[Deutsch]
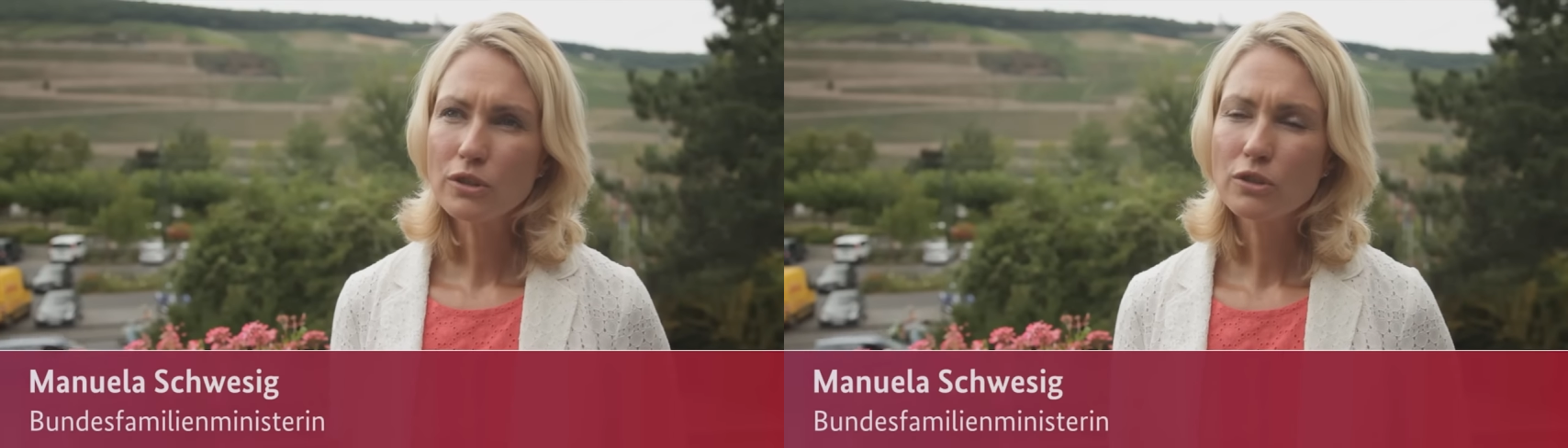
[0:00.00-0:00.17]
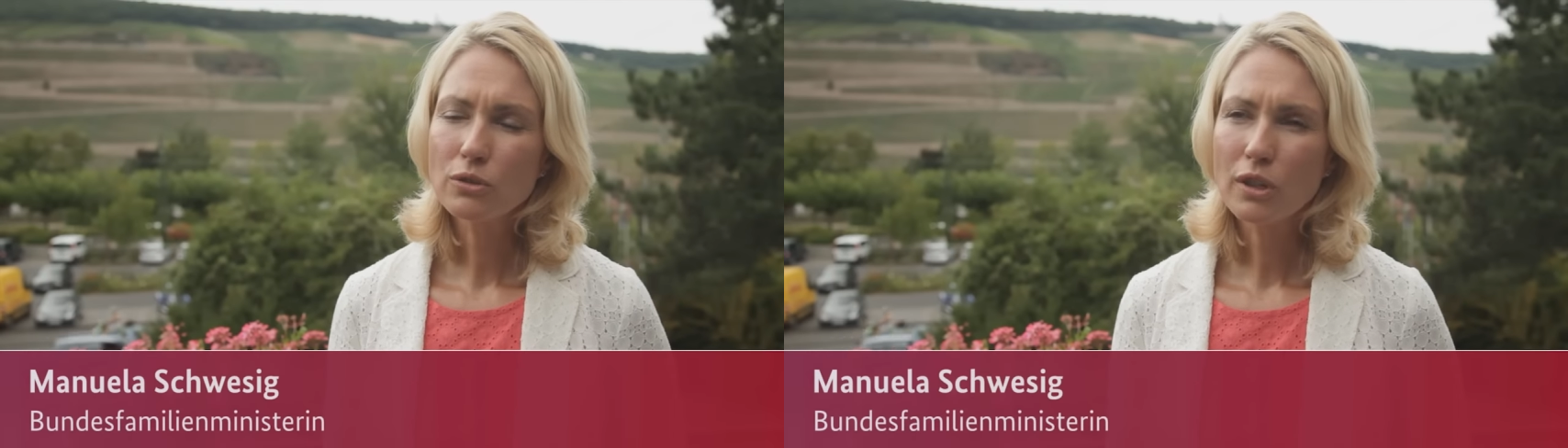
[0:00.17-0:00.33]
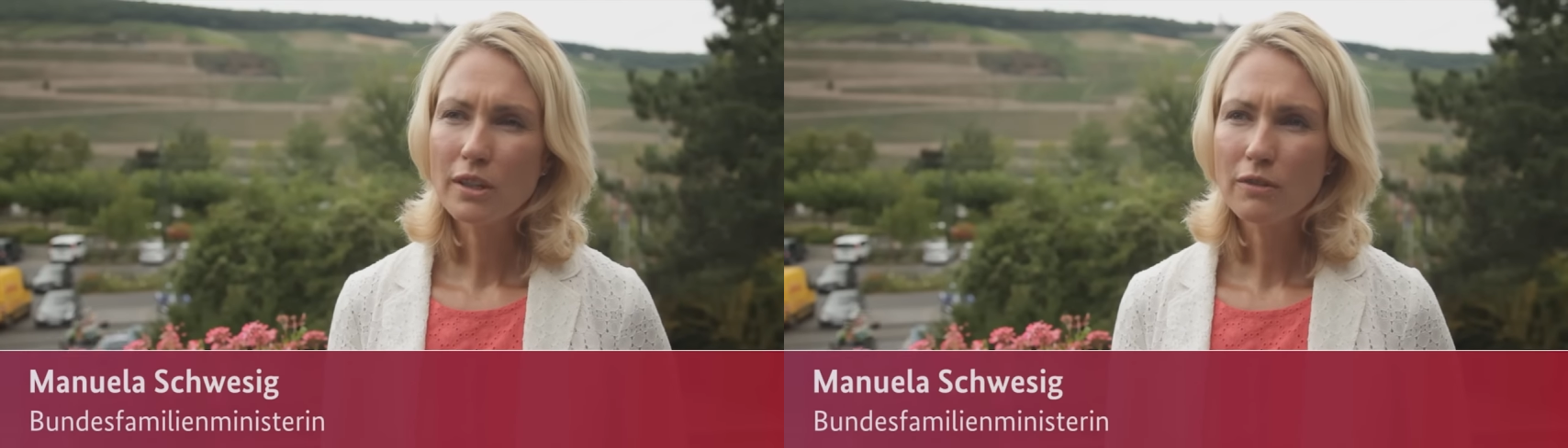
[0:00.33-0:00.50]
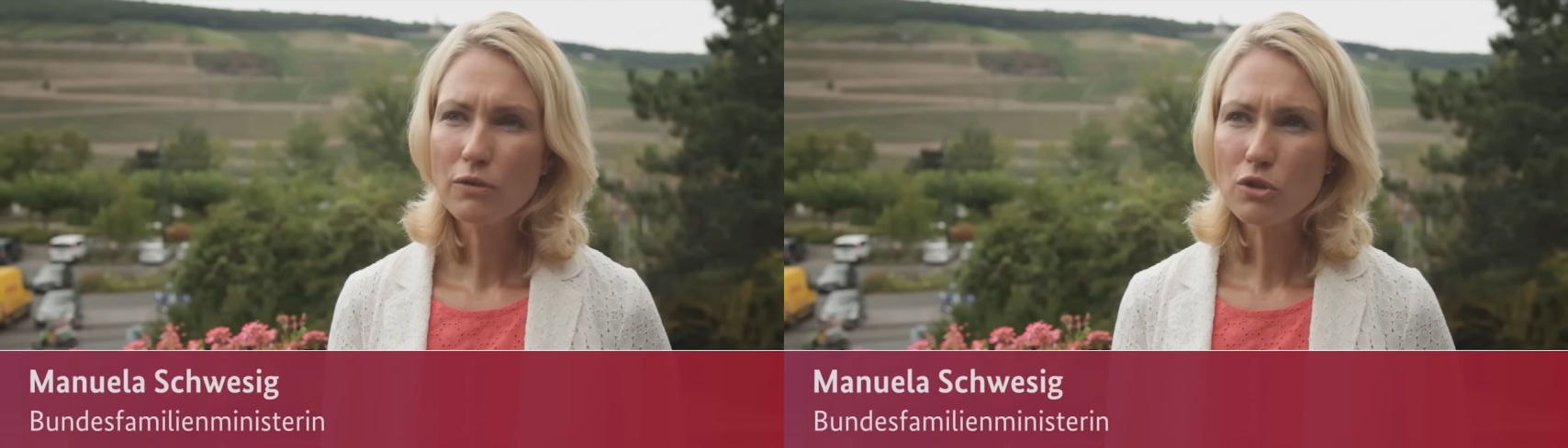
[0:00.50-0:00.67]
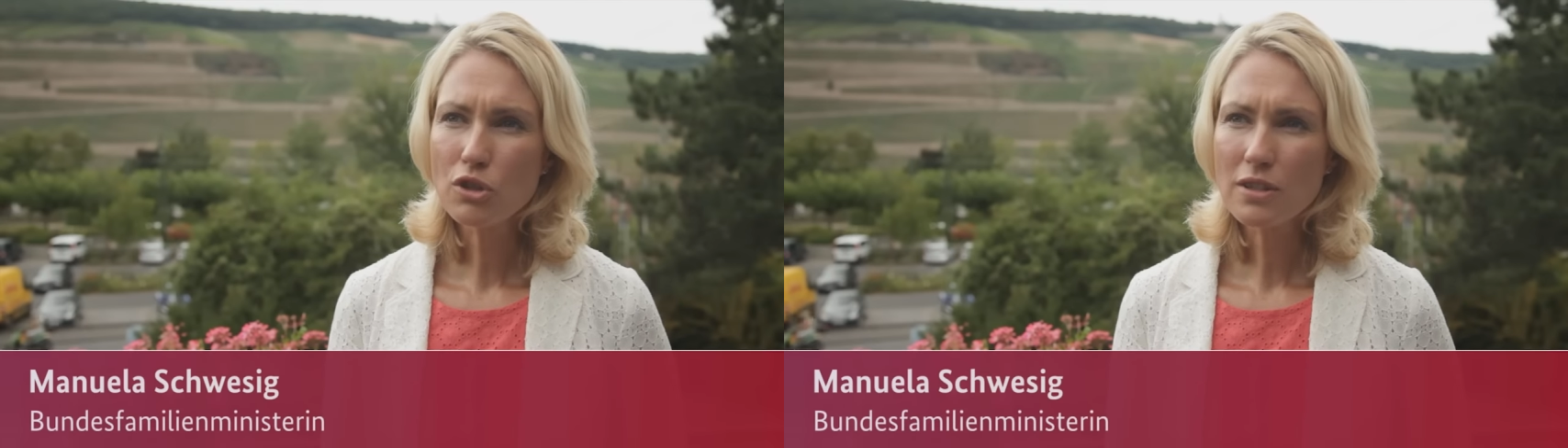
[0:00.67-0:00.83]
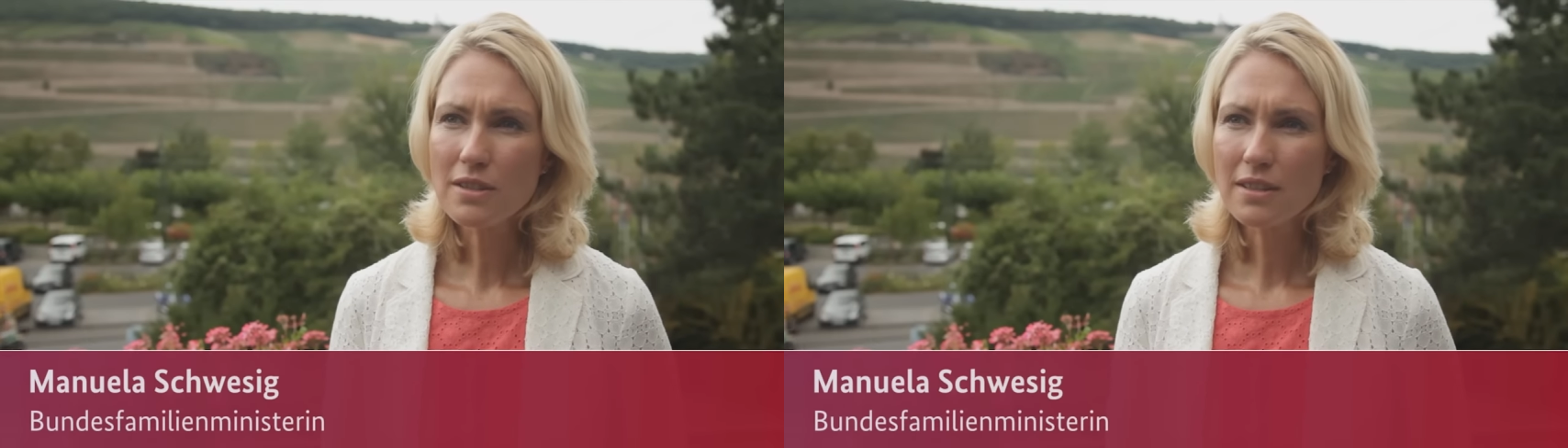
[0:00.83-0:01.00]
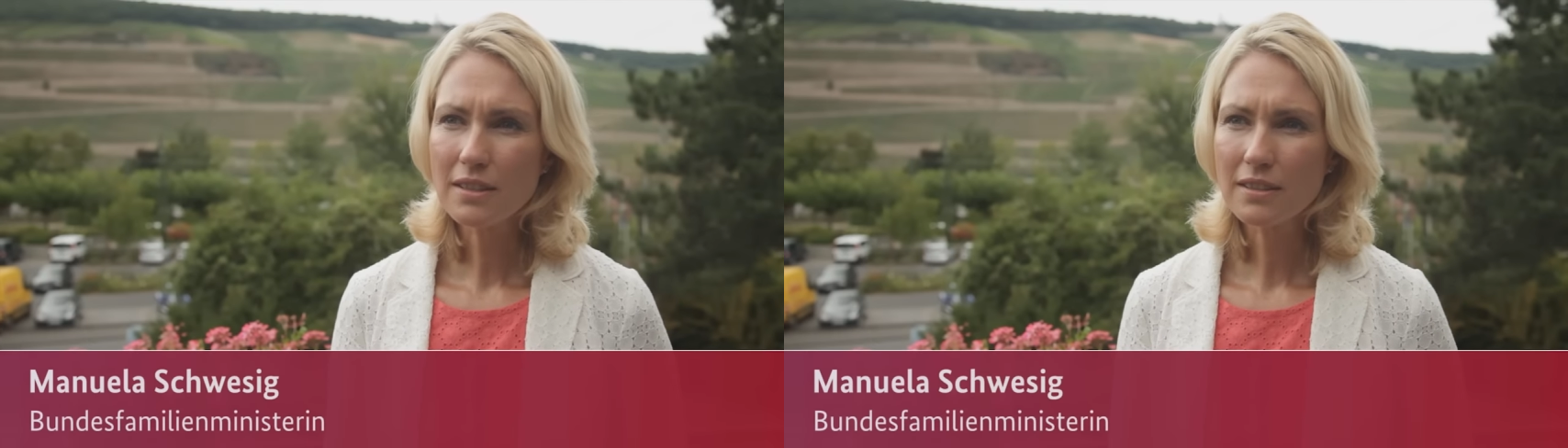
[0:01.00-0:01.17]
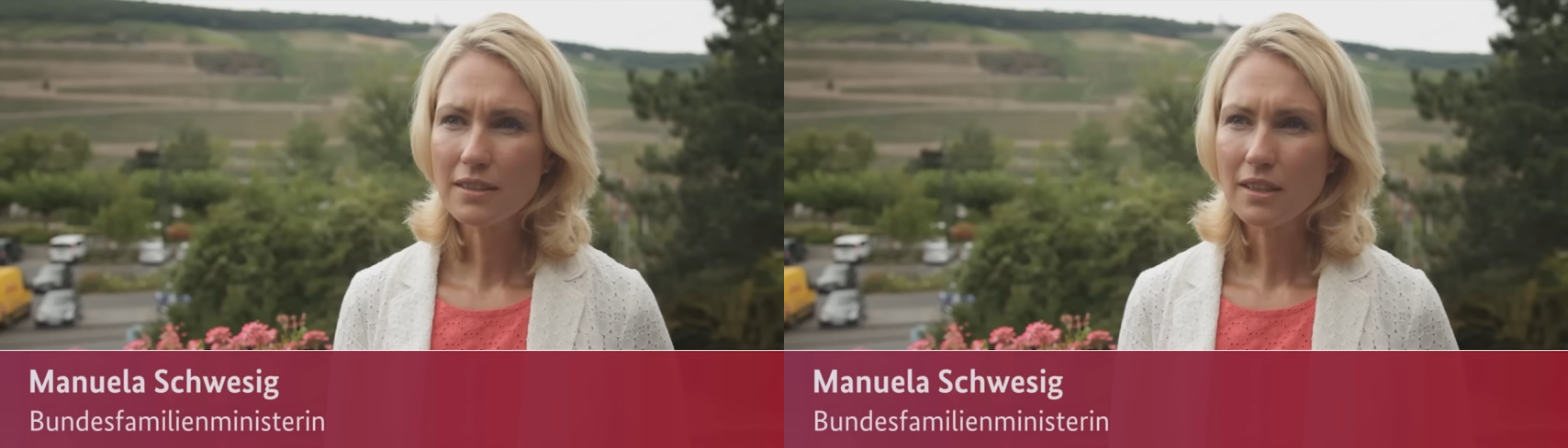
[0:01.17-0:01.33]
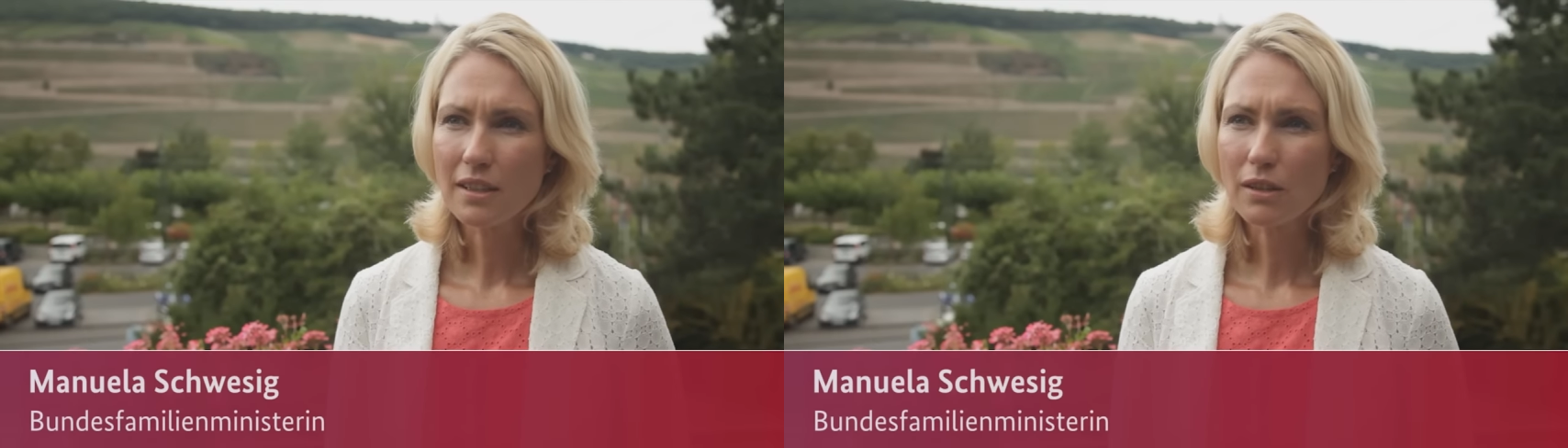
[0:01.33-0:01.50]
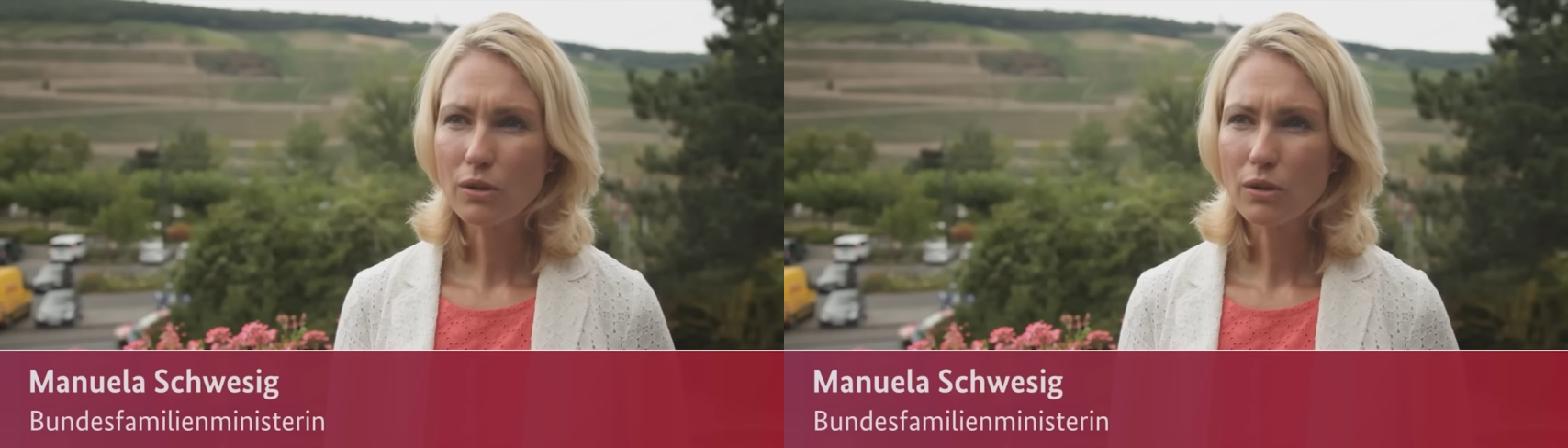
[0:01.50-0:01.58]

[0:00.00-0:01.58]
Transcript: Senioren wünschen sich, äh,